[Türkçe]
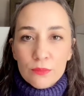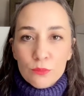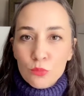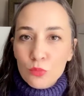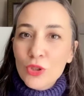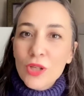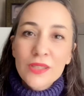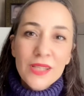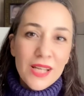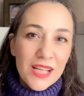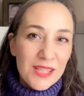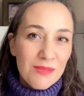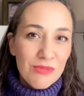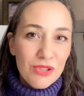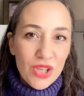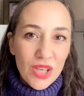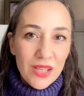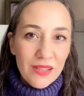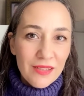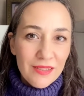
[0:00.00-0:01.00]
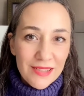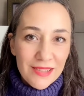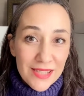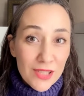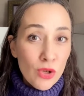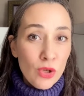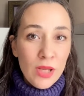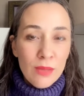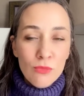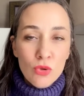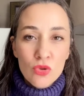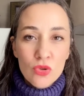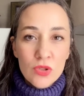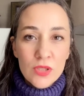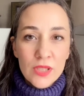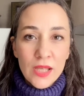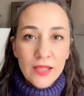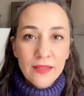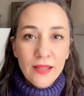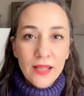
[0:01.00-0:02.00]
Buna ters bir şey söylemiyoruz
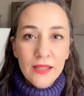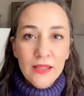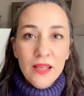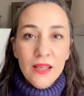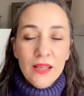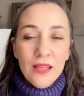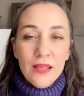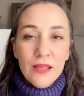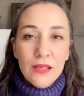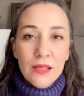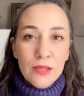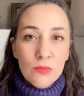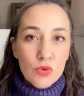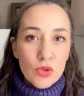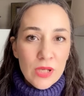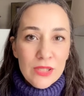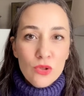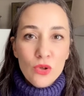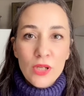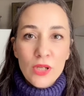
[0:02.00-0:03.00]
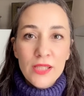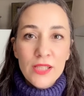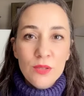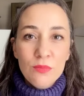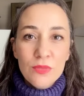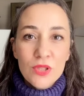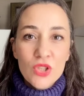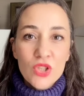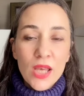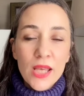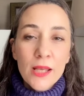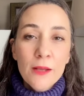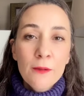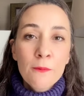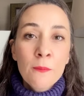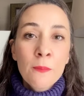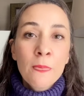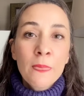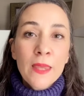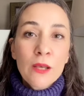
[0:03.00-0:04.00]
zaten. Ee, burada söylediğimiz şey
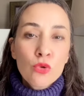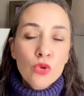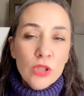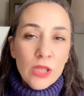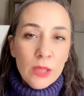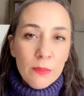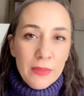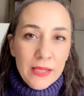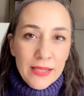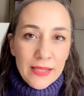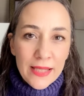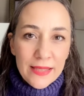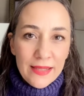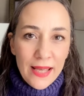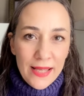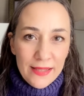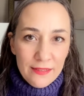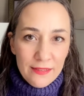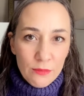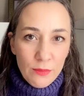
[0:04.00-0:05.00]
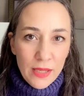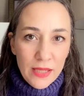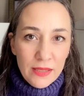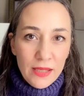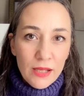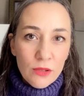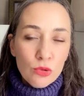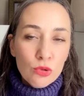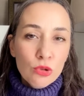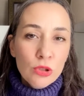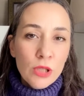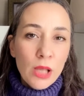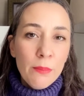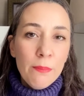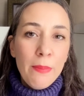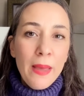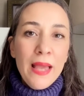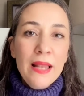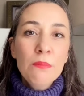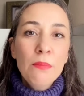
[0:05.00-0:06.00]
kula minnet etmekle kula
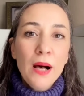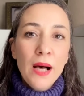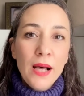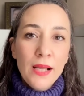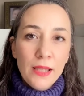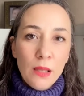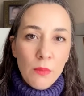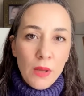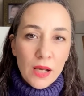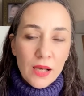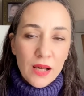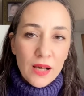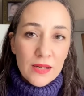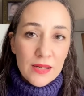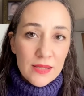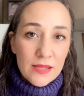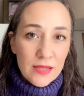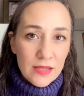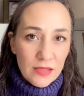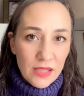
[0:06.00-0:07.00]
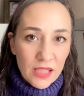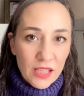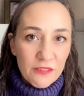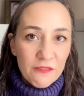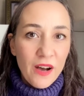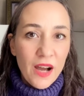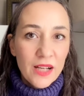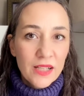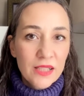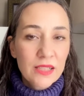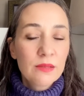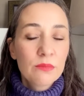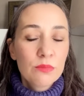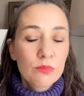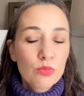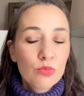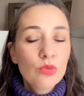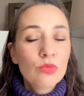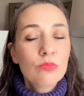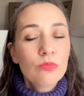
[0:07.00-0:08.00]
bel bağlamak arasındaki farkı
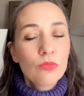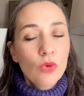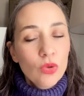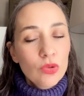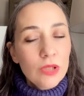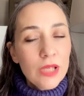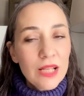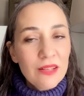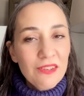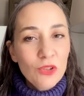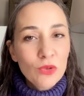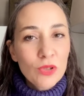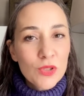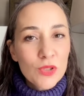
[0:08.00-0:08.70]
onu ilk videoda